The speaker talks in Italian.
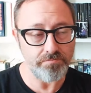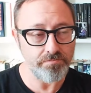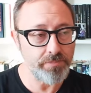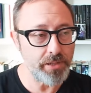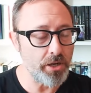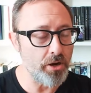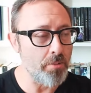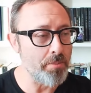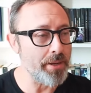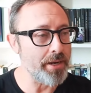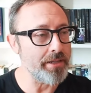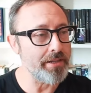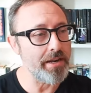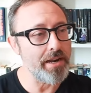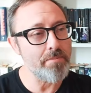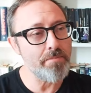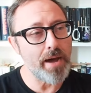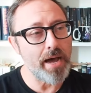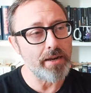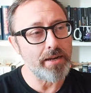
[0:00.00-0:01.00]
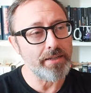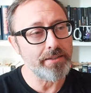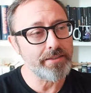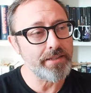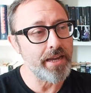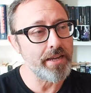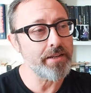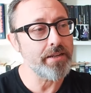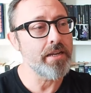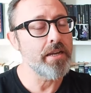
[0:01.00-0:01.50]
per opera della
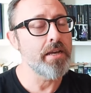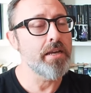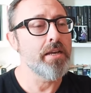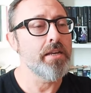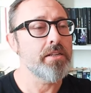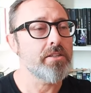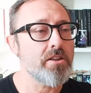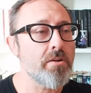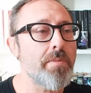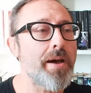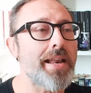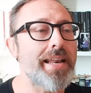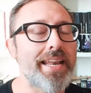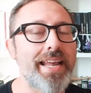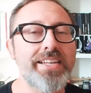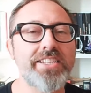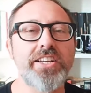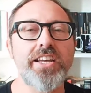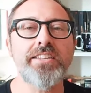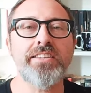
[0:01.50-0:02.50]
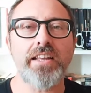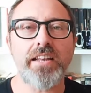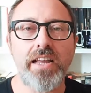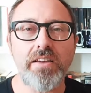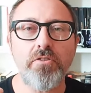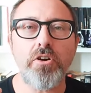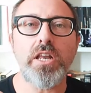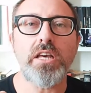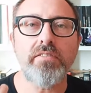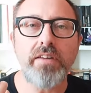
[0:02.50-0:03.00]
Ballantine, insomma la gente ne
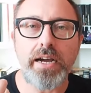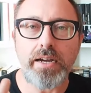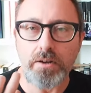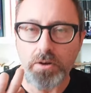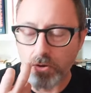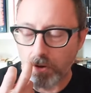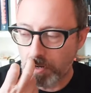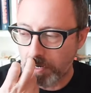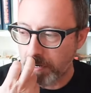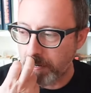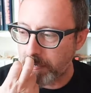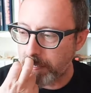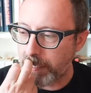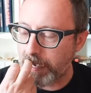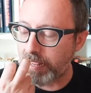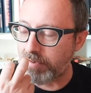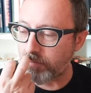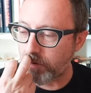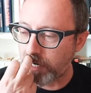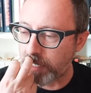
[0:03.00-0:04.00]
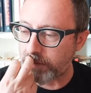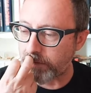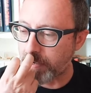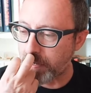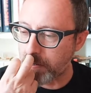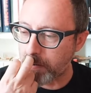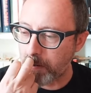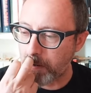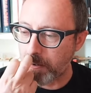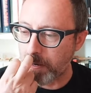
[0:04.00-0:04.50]
voleva ancora, ne voleva
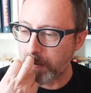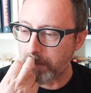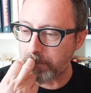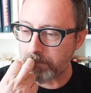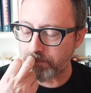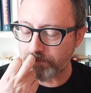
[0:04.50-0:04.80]
ancora